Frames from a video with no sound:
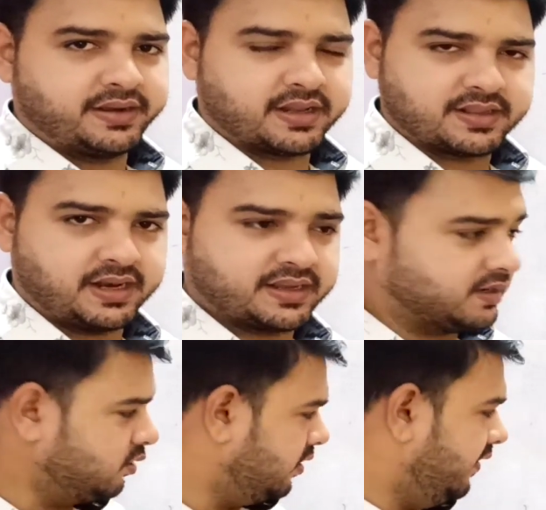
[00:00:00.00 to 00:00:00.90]
सेंटर सेलेक्ट
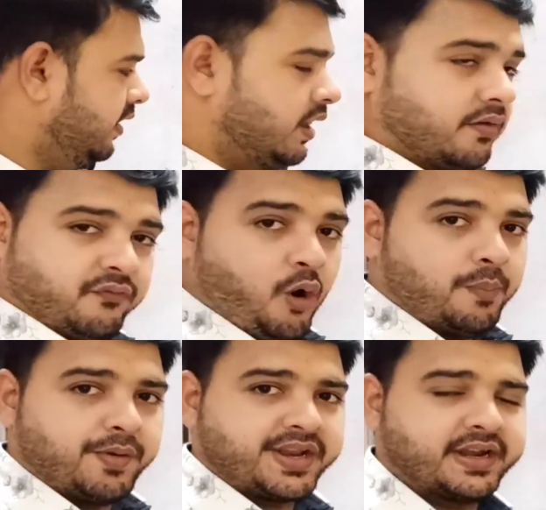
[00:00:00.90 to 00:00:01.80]
करते हो ना
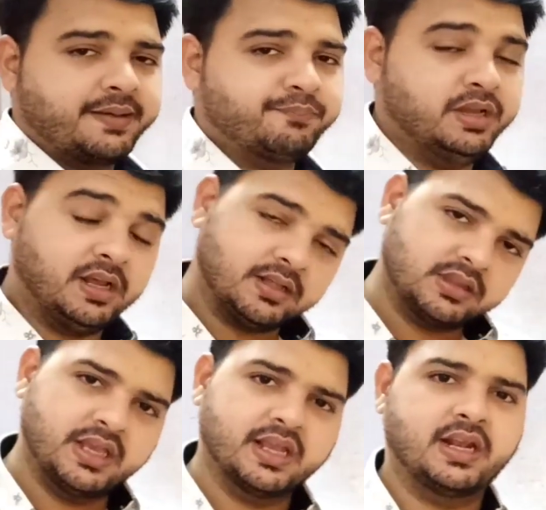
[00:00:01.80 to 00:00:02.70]
फॉर्म भरने टाइम पे
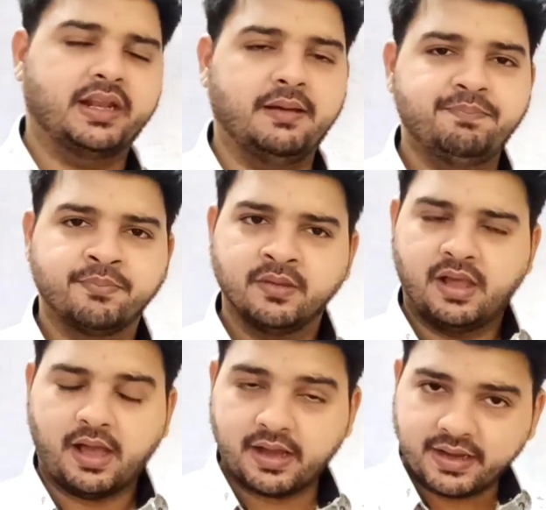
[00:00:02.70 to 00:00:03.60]
देख लेना
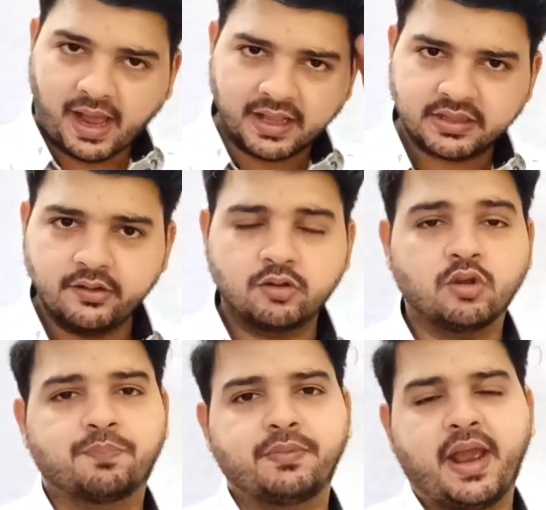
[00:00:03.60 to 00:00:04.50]
अगर याद नहीं
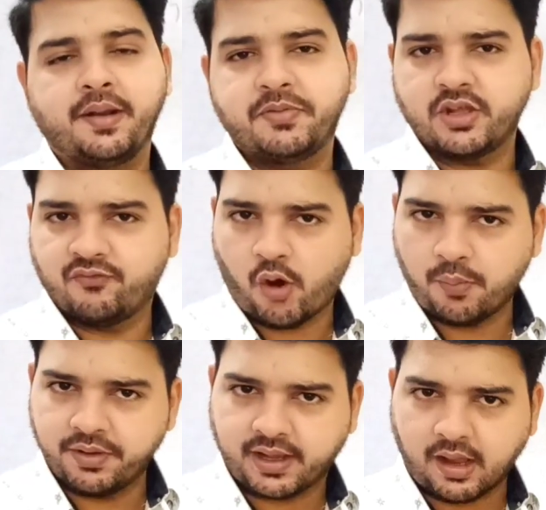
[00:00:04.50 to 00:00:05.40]
तो अपना एडमिशन
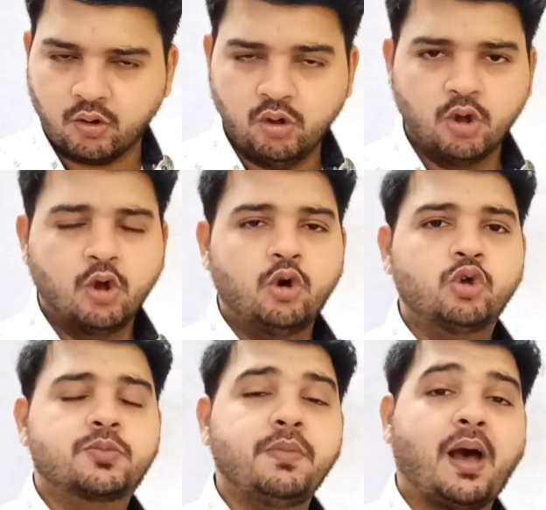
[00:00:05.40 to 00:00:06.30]
फॉर्म निकालो
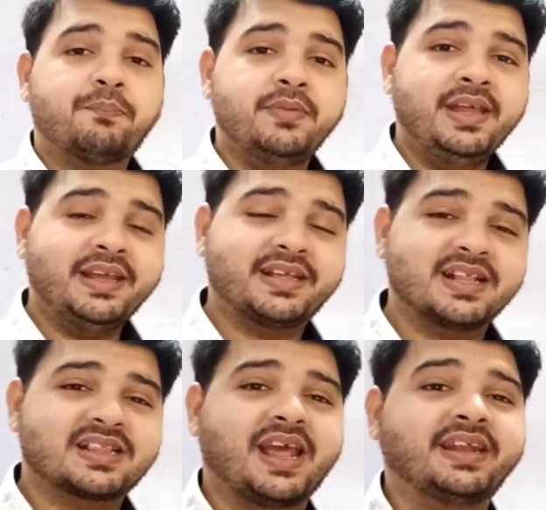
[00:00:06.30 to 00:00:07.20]
उसमें आपने एक
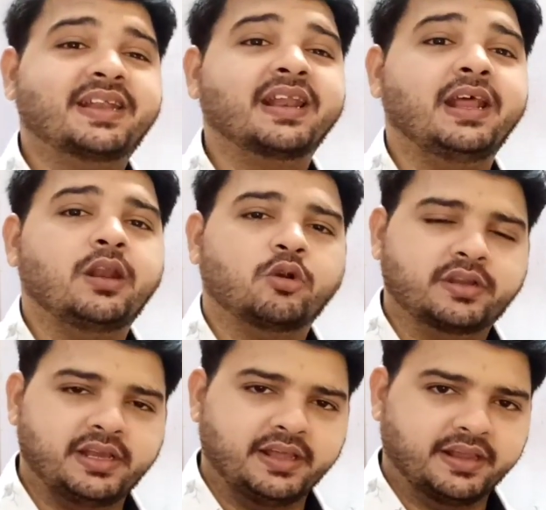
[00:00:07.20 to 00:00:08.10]
सेंटर
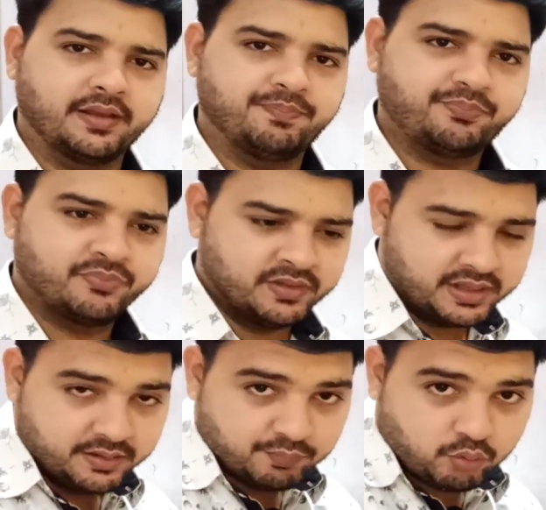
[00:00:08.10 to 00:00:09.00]
अलॉट किए रहेंगे
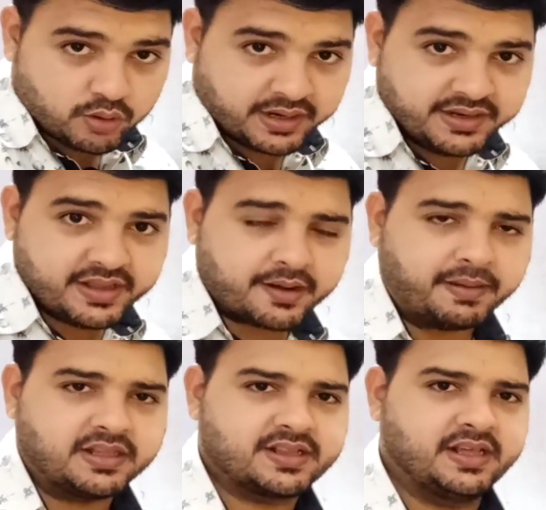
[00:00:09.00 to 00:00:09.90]
पूरा नियर
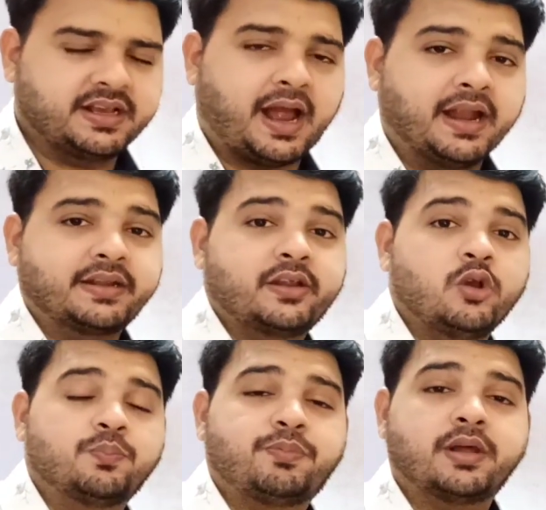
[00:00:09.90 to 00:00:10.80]
बाई जैसे घाट के
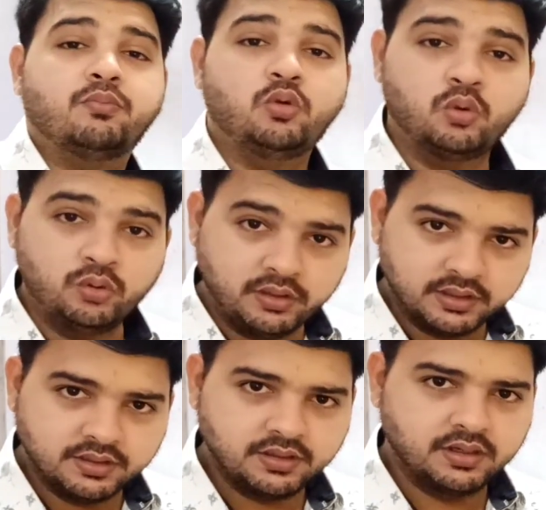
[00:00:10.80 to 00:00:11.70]
ऊपर मुलुंड